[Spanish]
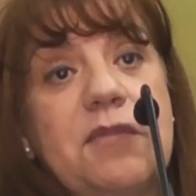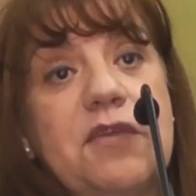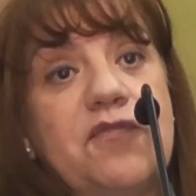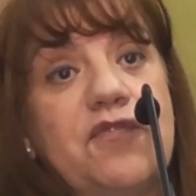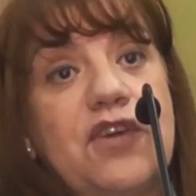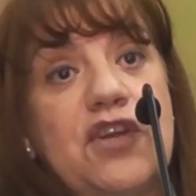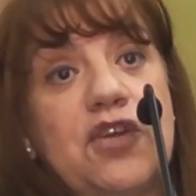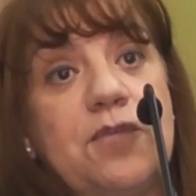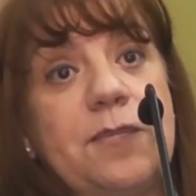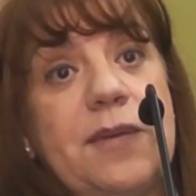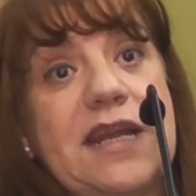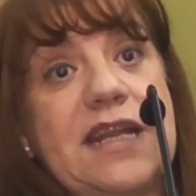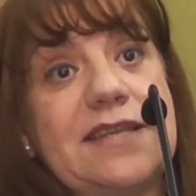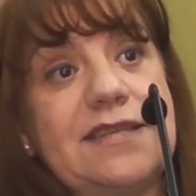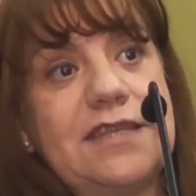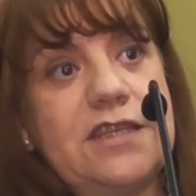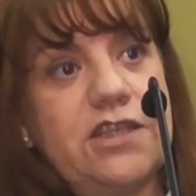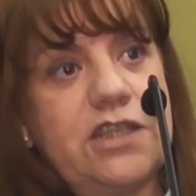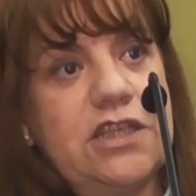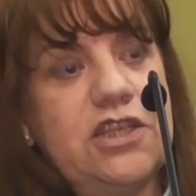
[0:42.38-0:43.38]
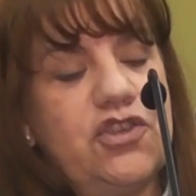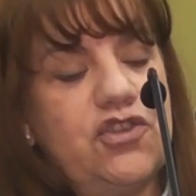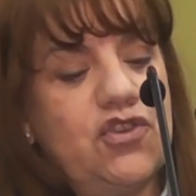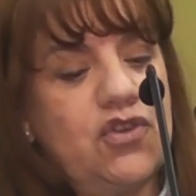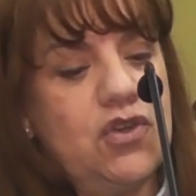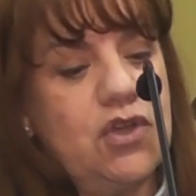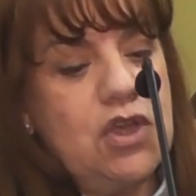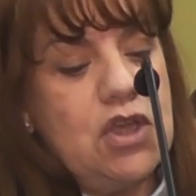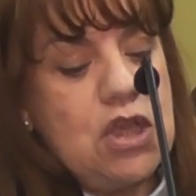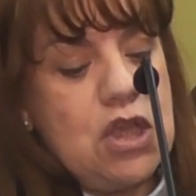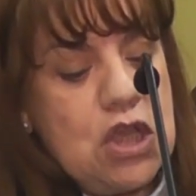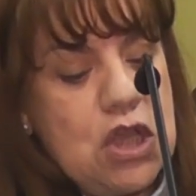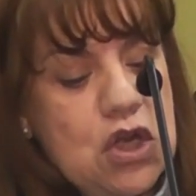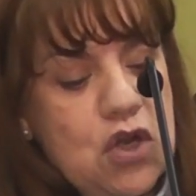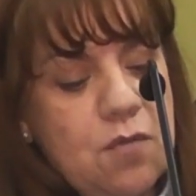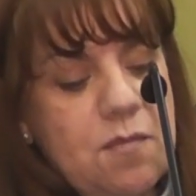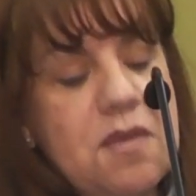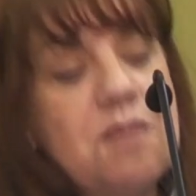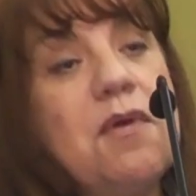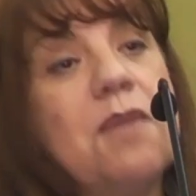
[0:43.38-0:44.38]
Salta y 200 para Cerrillo,
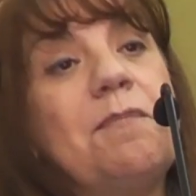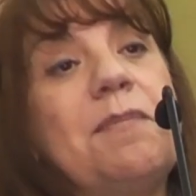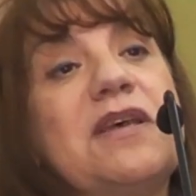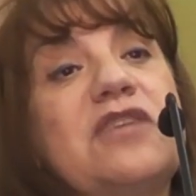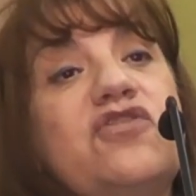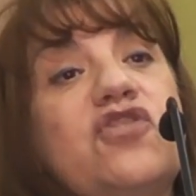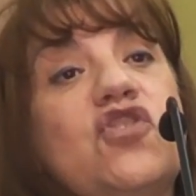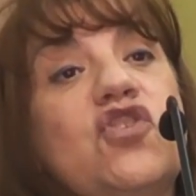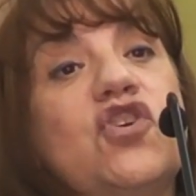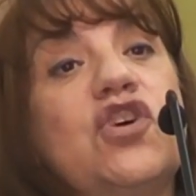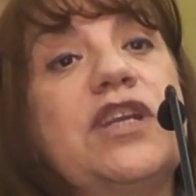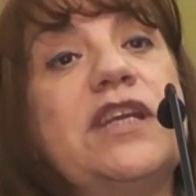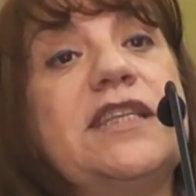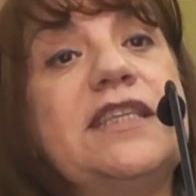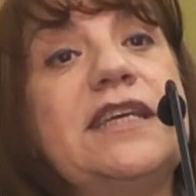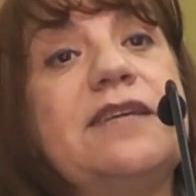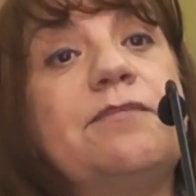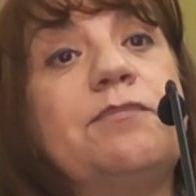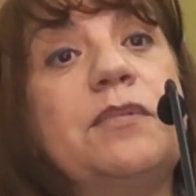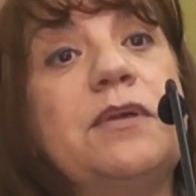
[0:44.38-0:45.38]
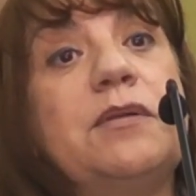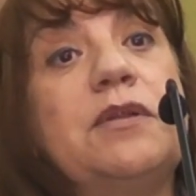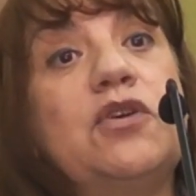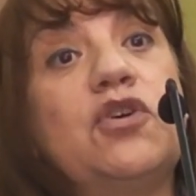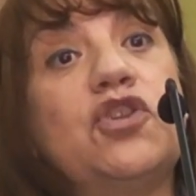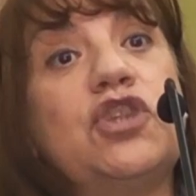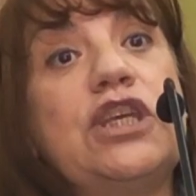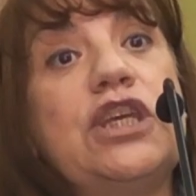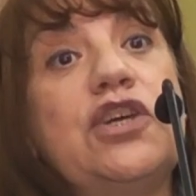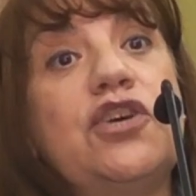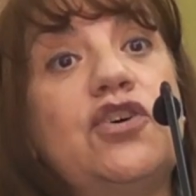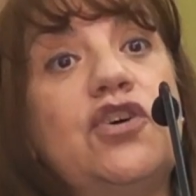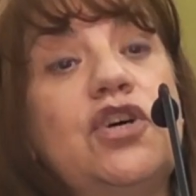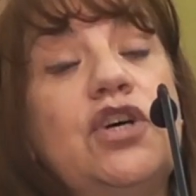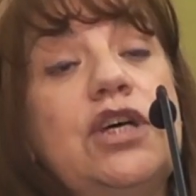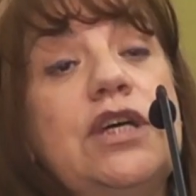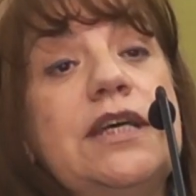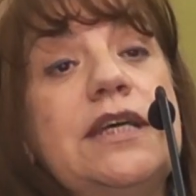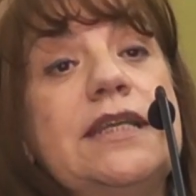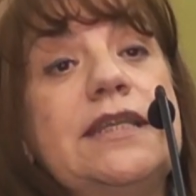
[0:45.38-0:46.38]
de lo cual el cerrillano
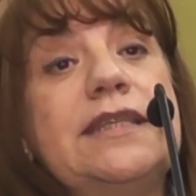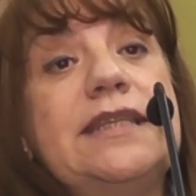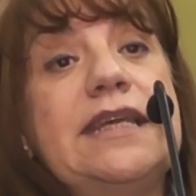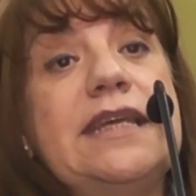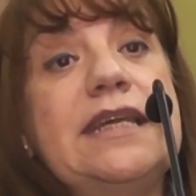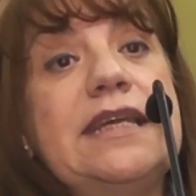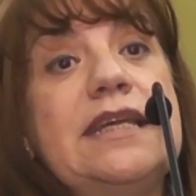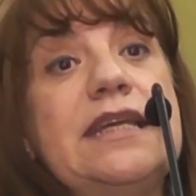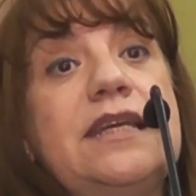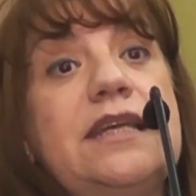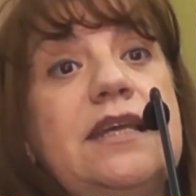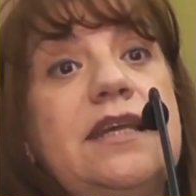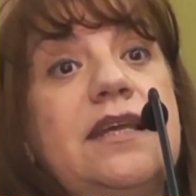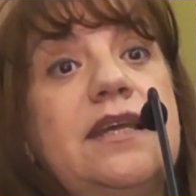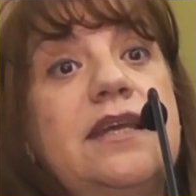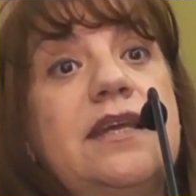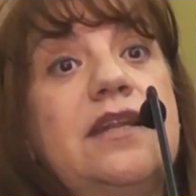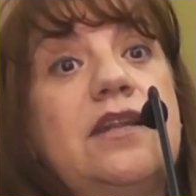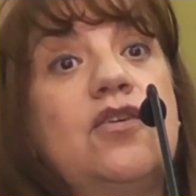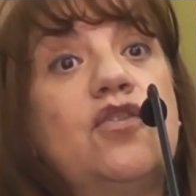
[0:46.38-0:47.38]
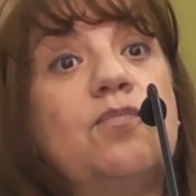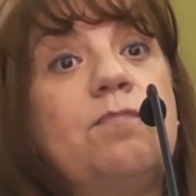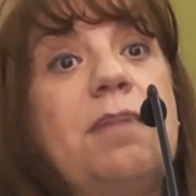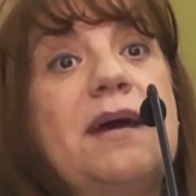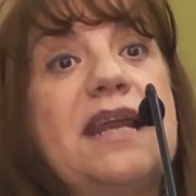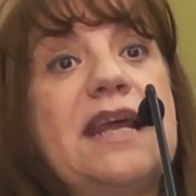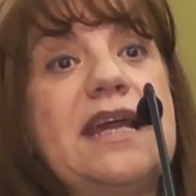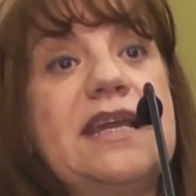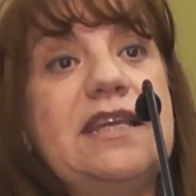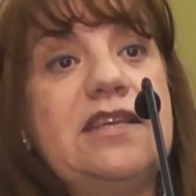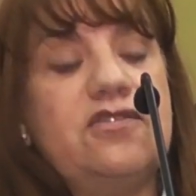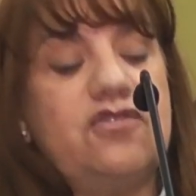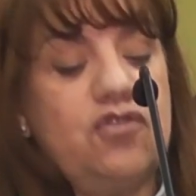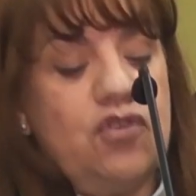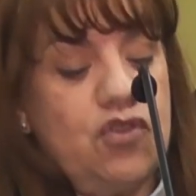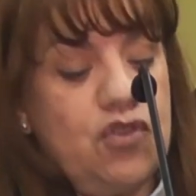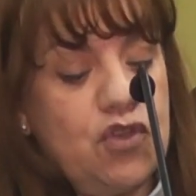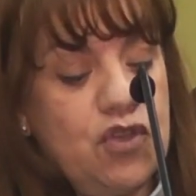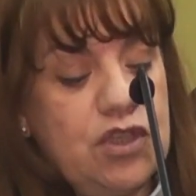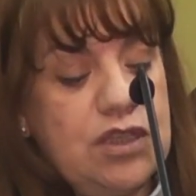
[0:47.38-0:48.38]
nativo oriundo
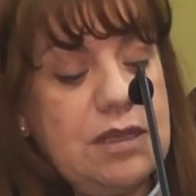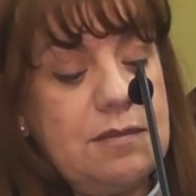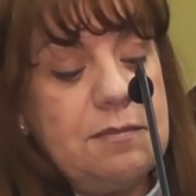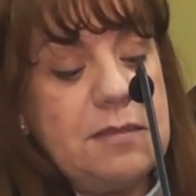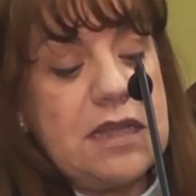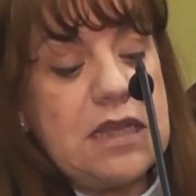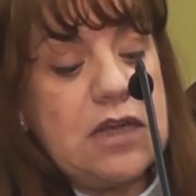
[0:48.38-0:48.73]
de ahí